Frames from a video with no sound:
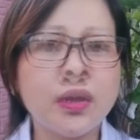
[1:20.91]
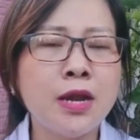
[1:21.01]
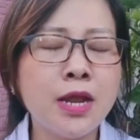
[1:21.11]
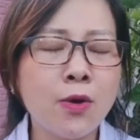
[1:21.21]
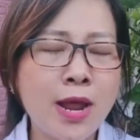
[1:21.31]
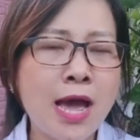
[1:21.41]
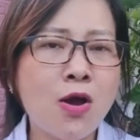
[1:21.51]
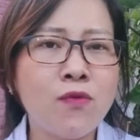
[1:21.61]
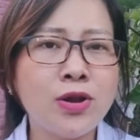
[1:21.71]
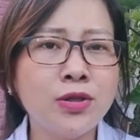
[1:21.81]
niệu
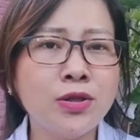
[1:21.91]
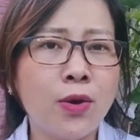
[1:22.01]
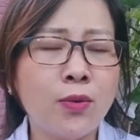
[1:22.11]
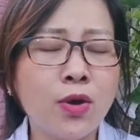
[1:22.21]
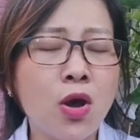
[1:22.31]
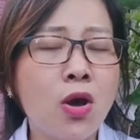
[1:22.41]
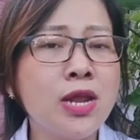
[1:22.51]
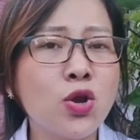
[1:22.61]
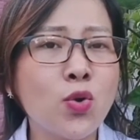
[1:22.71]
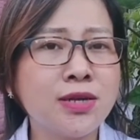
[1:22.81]
đạo và nước tiểu nó có
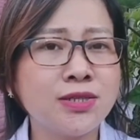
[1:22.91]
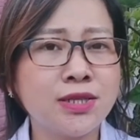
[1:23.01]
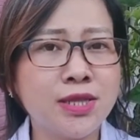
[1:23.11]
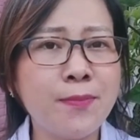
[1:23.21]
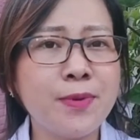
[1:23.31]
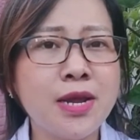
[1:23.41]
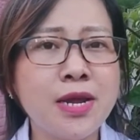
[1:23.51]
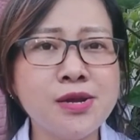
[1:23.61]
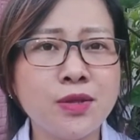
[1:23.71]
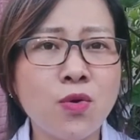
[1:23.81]
liên quan trực tiếp đến cái
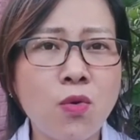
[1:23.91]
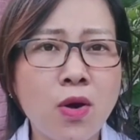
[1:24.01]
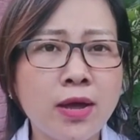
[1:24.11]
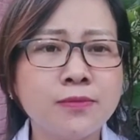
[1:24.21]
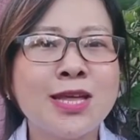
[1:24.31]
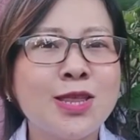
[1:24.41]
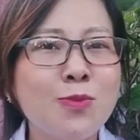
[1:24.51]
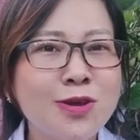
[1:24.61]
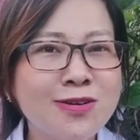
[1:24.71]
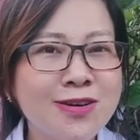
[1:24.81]
đường tiêu hóa
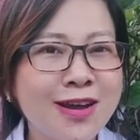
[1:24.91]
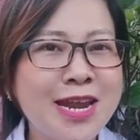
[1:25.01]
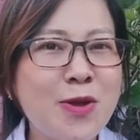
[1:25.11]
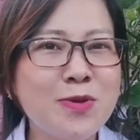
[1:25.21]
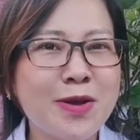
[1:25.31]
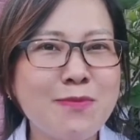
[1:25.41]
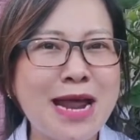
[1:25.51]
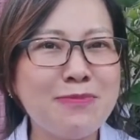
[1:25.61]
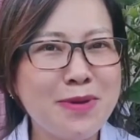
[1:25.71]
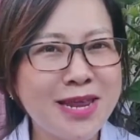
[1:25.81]
thông thường nếu như các bạn
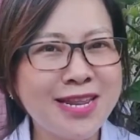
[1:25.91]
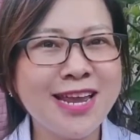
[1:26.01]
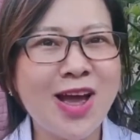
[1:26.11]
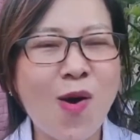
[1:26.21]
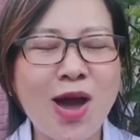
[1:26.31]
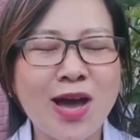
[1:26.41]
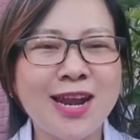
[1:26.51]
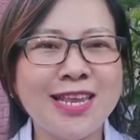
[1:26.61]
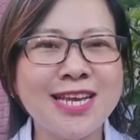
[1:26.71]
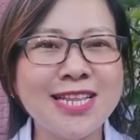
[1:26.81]
ăn mít nha hoặc
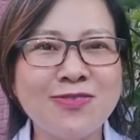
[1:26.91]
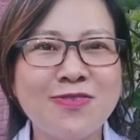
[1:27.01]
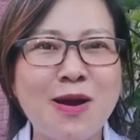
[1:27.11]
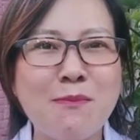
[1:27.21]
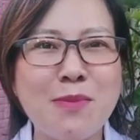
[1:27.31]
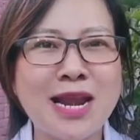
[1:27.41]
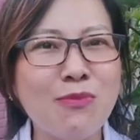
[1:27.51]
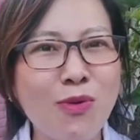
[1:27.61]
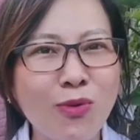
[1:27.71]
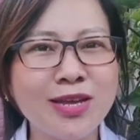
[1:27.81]
là những cái thực phẩm mà
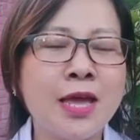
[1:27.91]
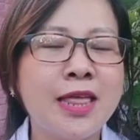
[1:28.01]
nặng mùi á,